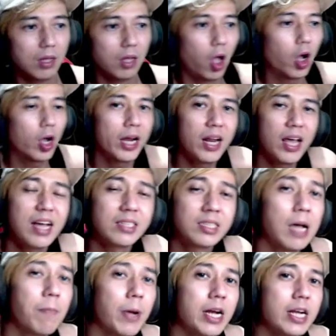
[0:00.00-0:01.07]
Oke deh guys,
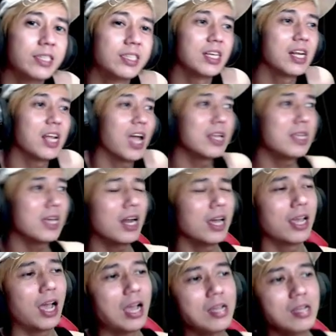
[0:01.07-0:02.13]
sampai di sini aja lah
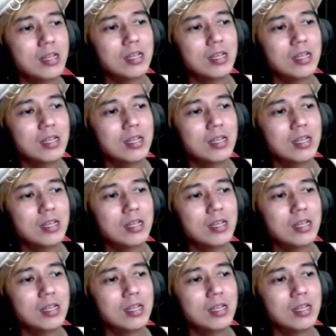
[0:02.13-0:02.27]
ya.